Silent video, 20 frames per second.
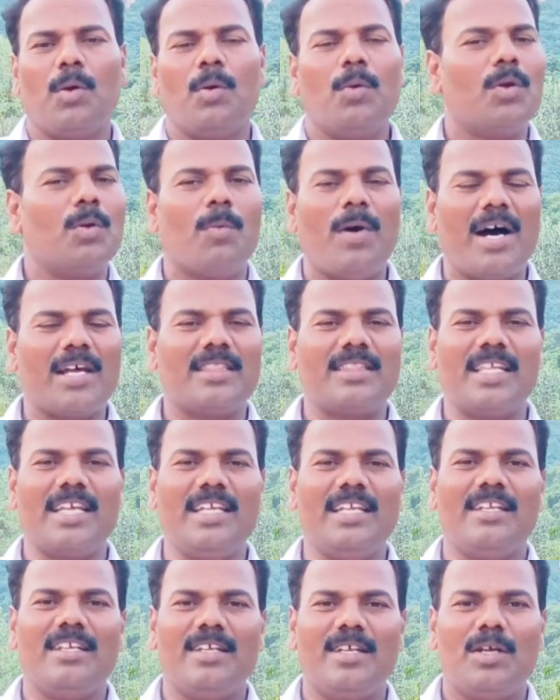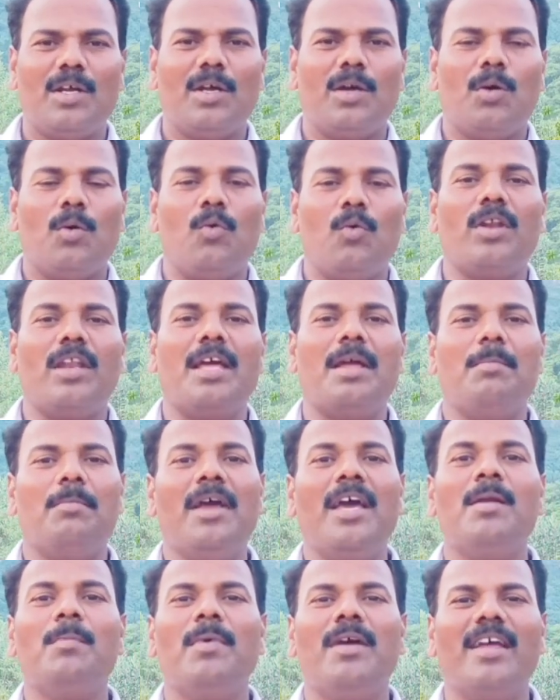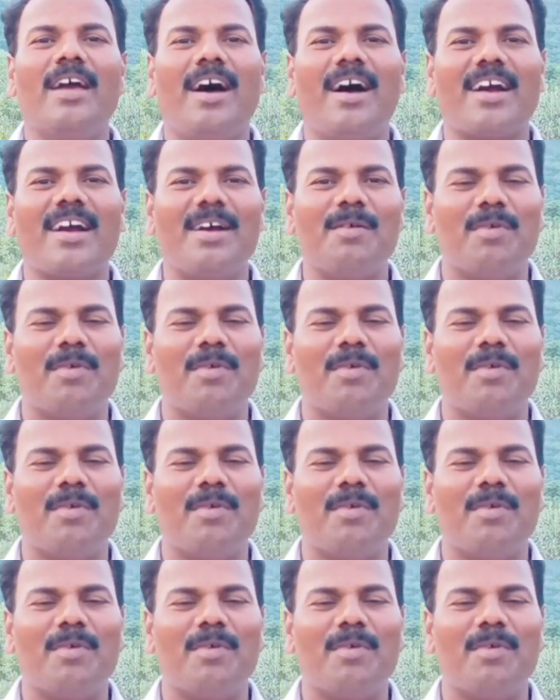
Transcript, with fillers: ஒரு வார்த்தை உன்னை மேன்மையாக